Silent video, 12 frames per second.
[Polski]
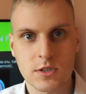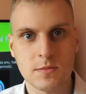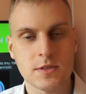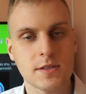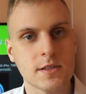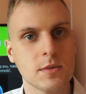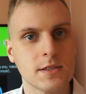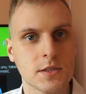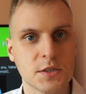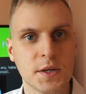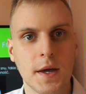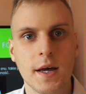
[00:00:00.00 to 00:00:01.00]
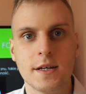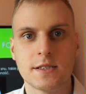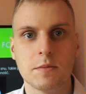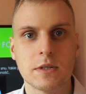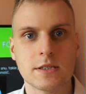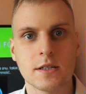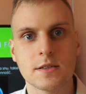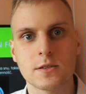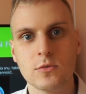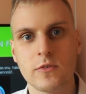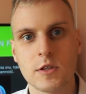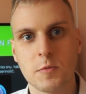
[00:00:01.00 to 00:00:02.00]
możemy sobie zrobić coś zamiast
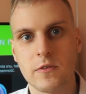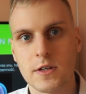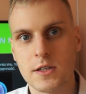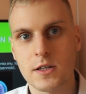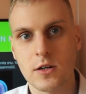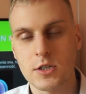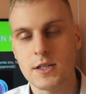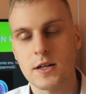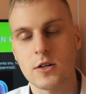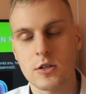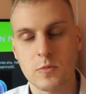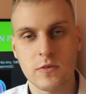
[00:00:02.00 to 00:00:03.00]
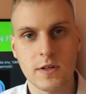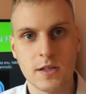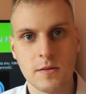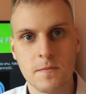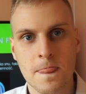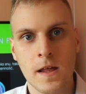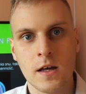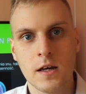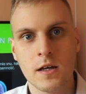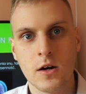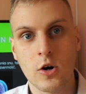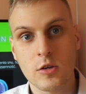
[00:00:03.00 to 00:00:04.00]
snu w odpowiednich godzinach o, odpowiednim,
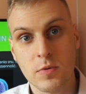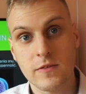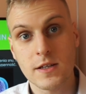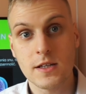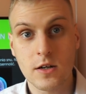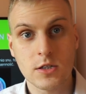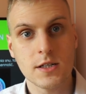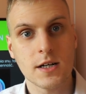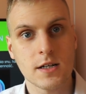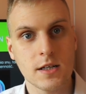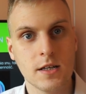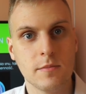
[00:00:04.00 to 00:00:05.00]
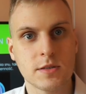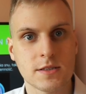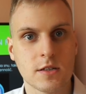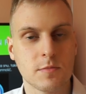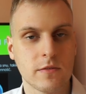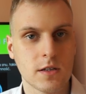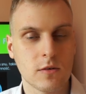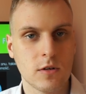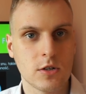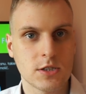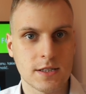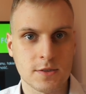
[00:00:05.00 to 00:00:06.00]
e, o odpowiednich godzinach i przez odpowiednią
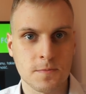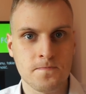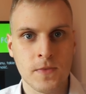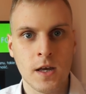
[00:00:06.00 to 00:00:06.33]
ilość czasu.